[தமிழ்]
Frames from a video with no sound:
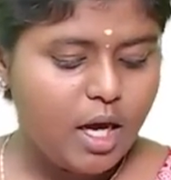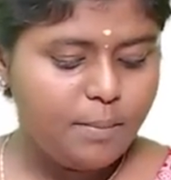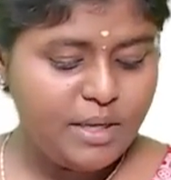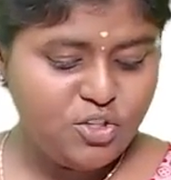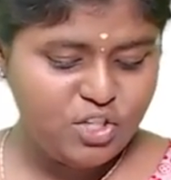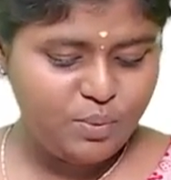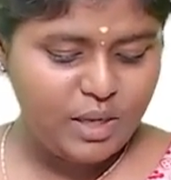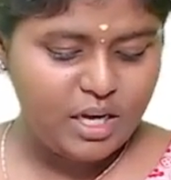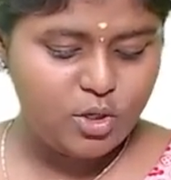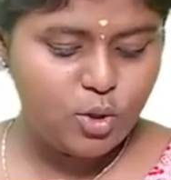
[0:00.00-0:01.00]
மின்
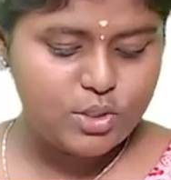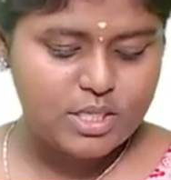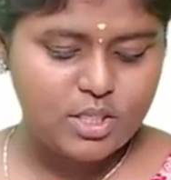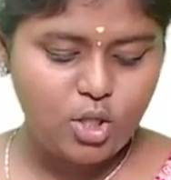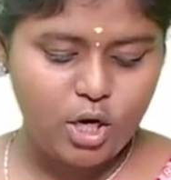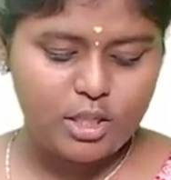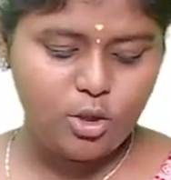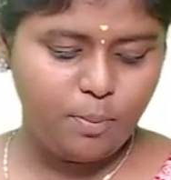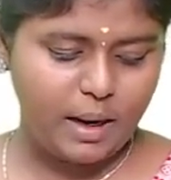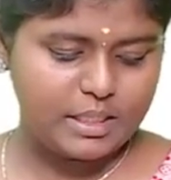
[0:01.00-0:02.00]
ஜிவி அண்ட் யூசஸ் இதோட
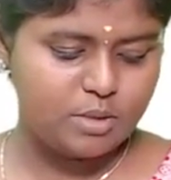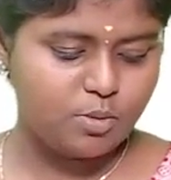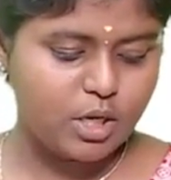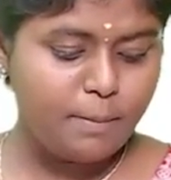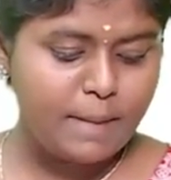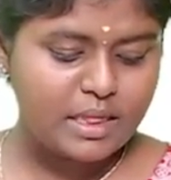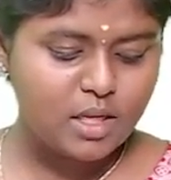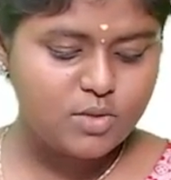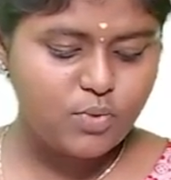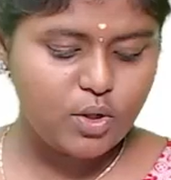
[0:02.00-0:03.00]
இதையும் பார்த்துட்டு போங்க
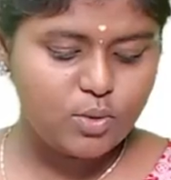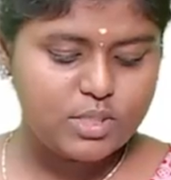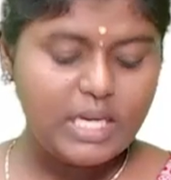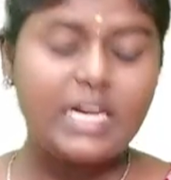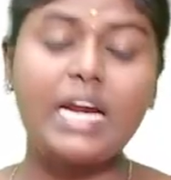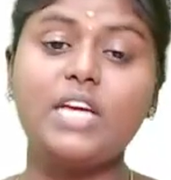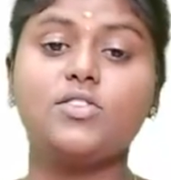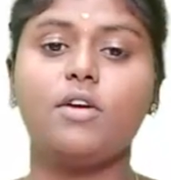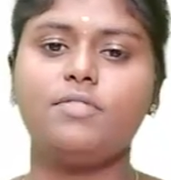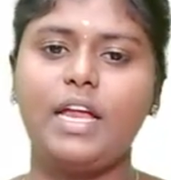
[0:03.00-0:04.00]
மெத்தட் ஃபார் யூசிங்
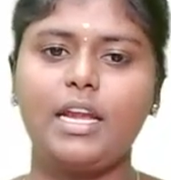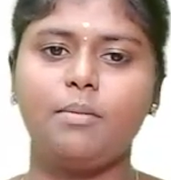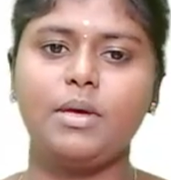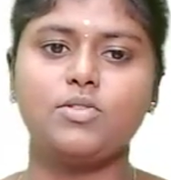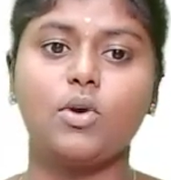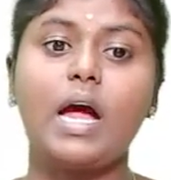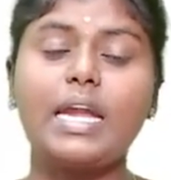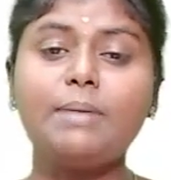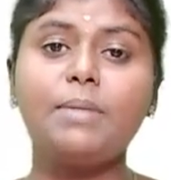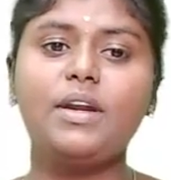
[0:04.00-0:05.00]
கனெக்ட்ஸ் ஆஃப் டேட்டா பேஸ் ஸோ
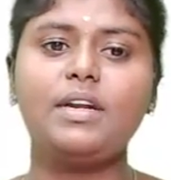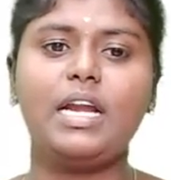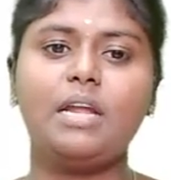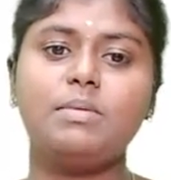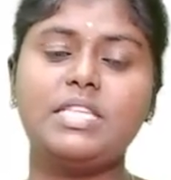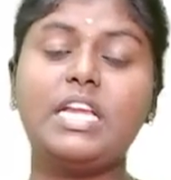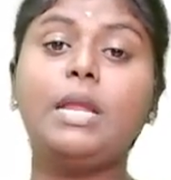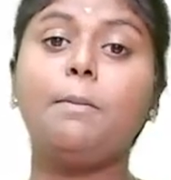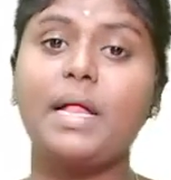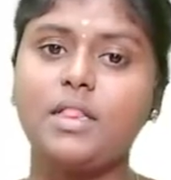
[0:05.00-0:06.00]
கனெக்ட் பண்ணுற டேட்டா பேஸ்
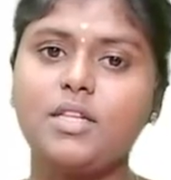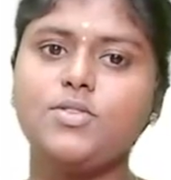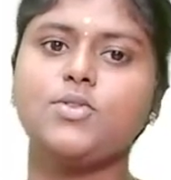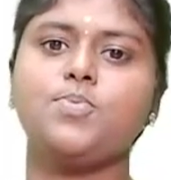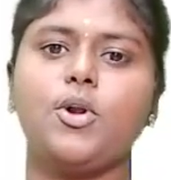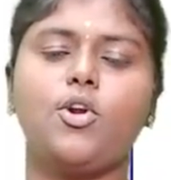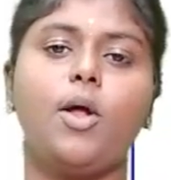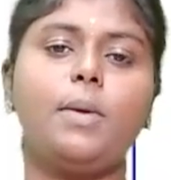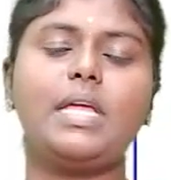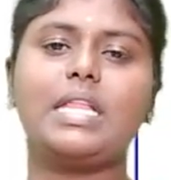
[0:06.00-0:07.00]
என்னென்ன மெத்தட்ஸ் யூஸ்
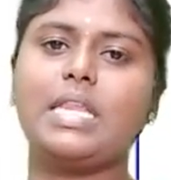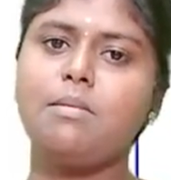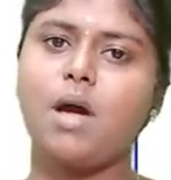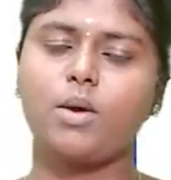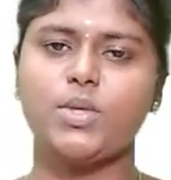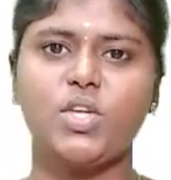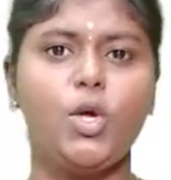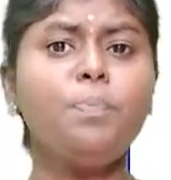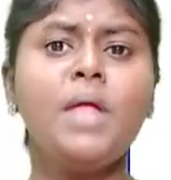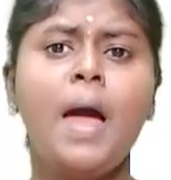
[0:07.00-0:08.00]
பண்ணுறோம் அப்படிங்கிற த்ரீ மார்க்
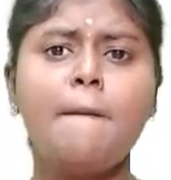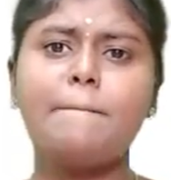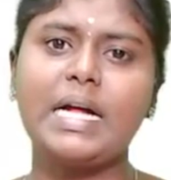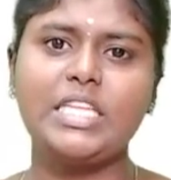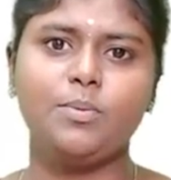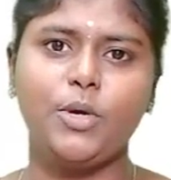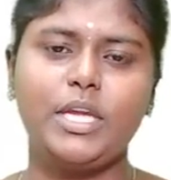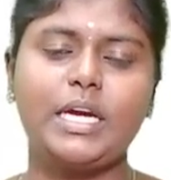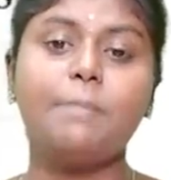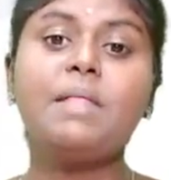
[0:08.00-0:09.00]
கொஸ்டினையும் பார்த்துட்டு போயிருங்க